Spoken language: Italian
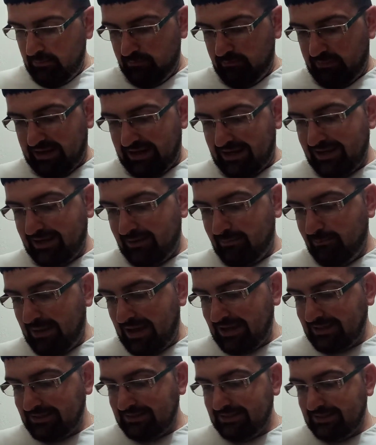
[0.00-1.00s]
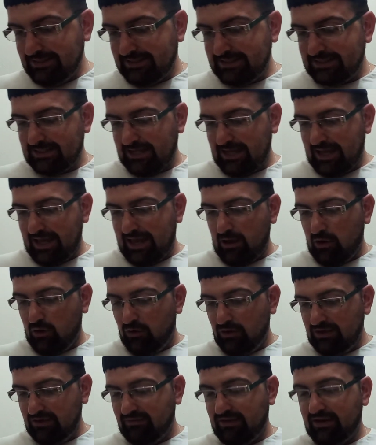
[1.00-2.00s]
Brian Bendis e
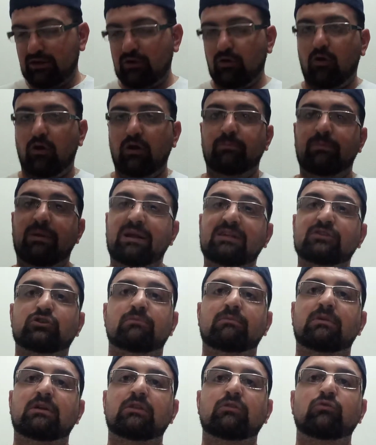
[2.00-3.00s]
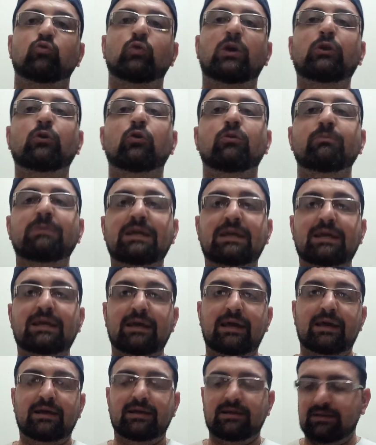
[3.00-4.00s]
Oliver Koipel, insomma due nomi
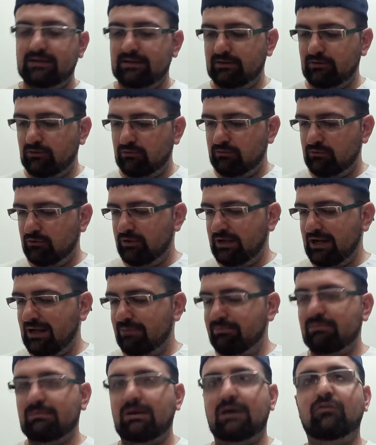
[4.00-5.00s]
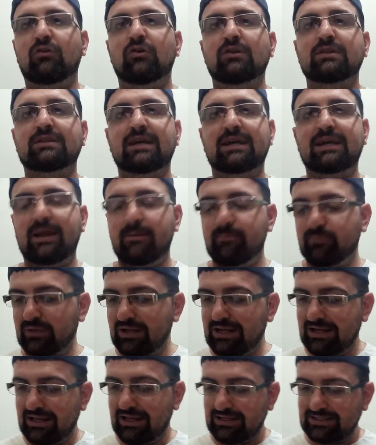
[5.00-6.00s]
che eh, non è la prima volta che
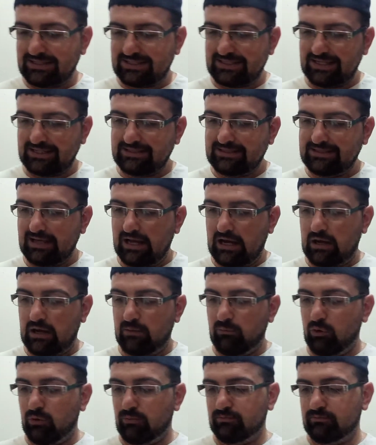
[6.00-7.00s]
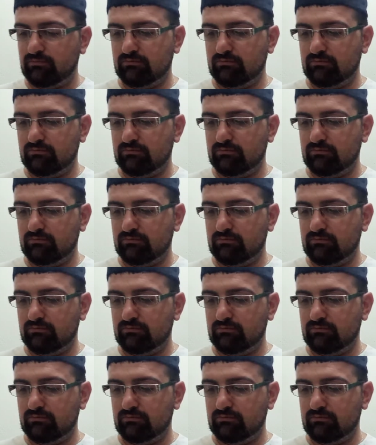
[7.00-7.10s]
li sentiamo.